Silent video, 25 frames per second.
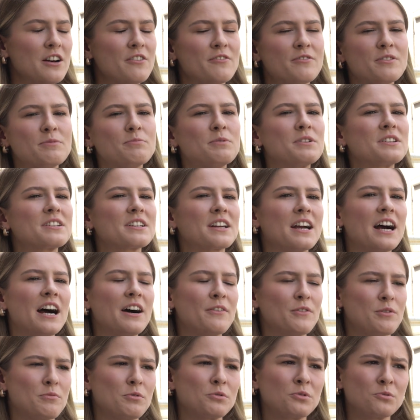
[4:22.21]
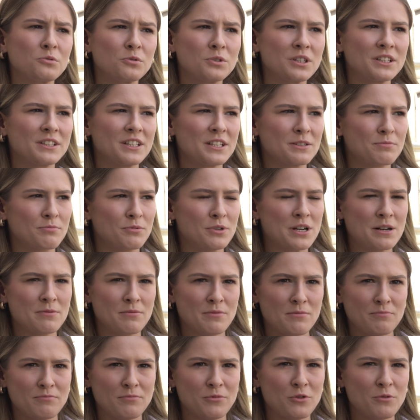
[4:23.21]
wypić kawę, bo tutaj też
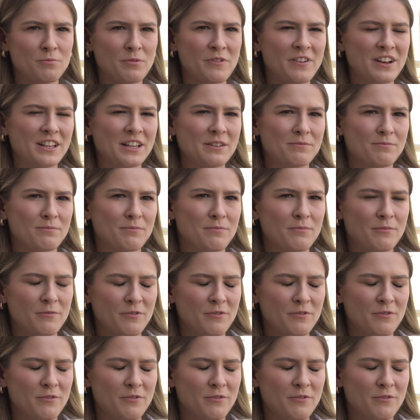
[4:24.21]
piłam, było fajne,